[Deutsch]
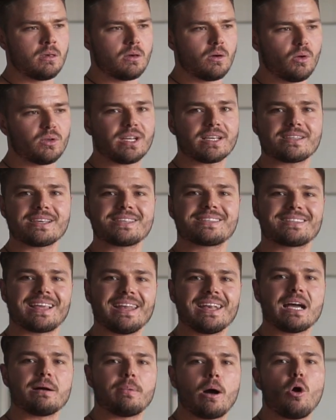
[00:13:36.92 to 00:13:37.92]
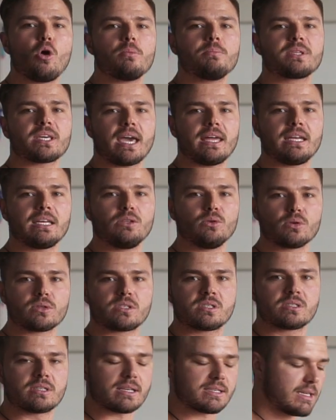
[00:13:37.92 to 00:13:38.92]
und dass ihr es dann aber auch im Training
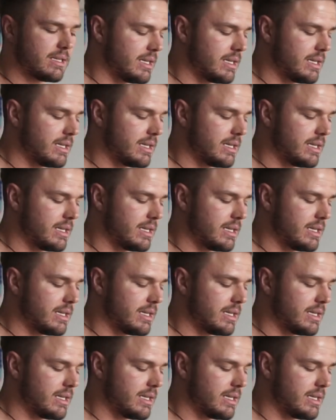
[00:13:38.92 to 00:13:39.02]
nutzt, dass